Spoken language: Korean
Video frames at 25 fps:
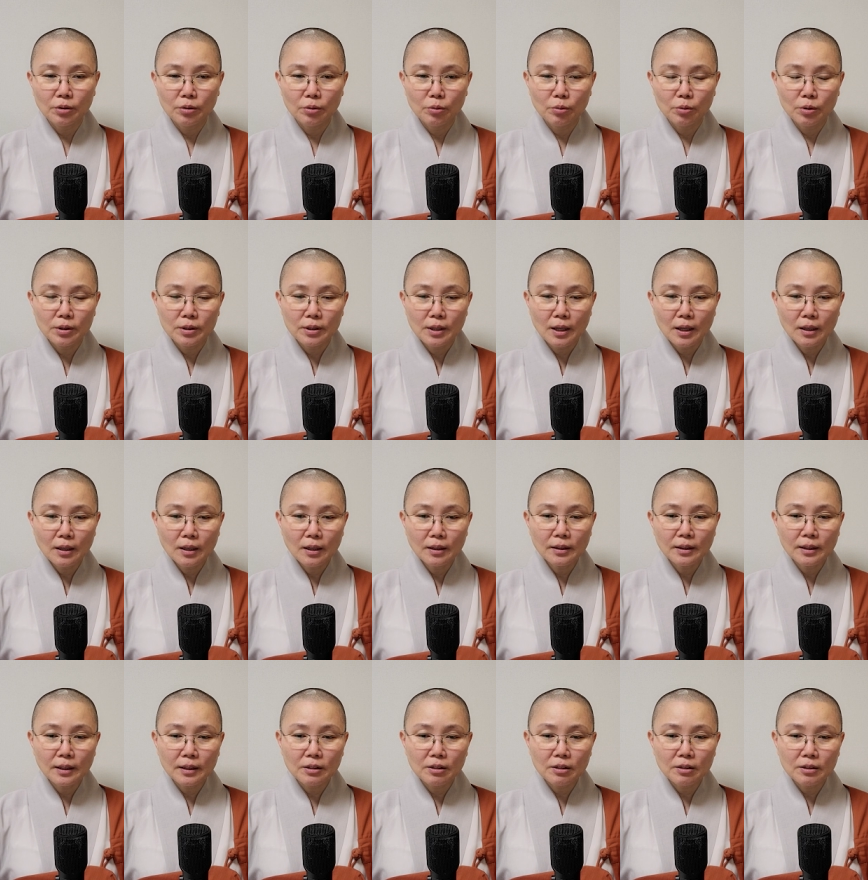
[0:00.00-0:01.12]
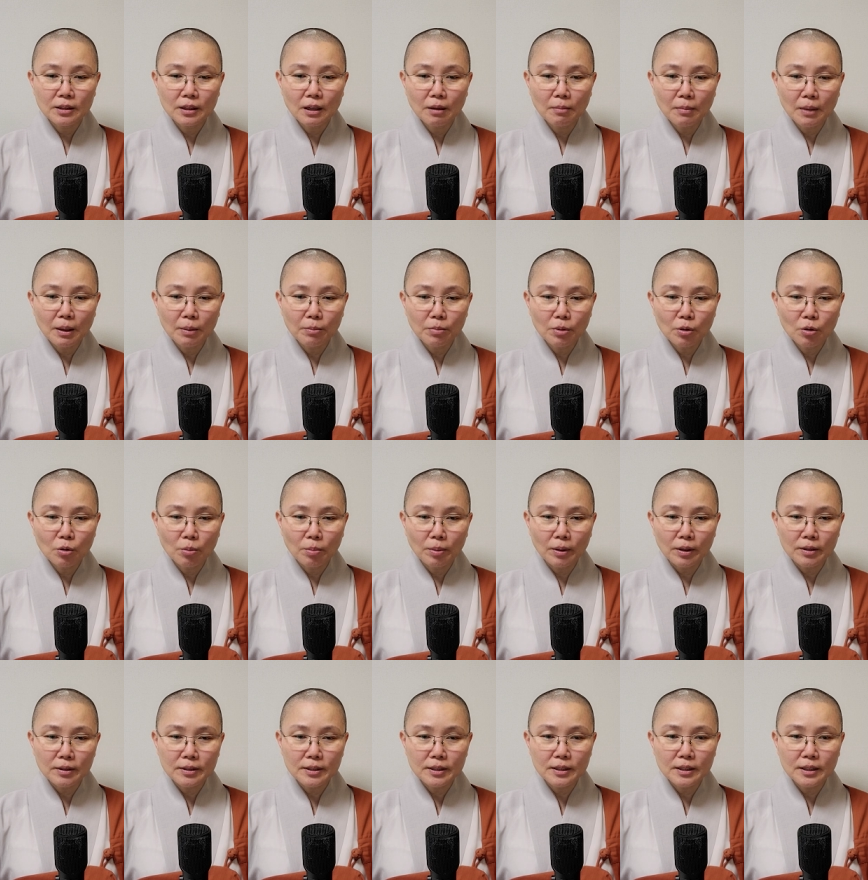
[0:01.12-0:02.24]
우리 생각이 천차만별로
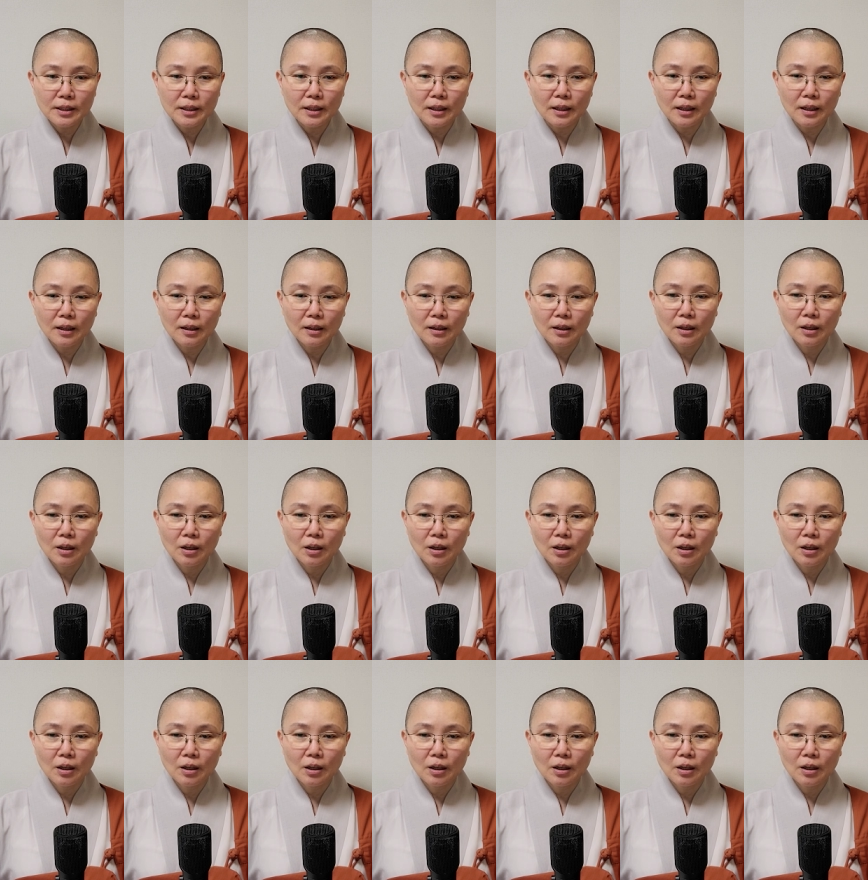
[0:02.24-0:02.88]
벌어지니까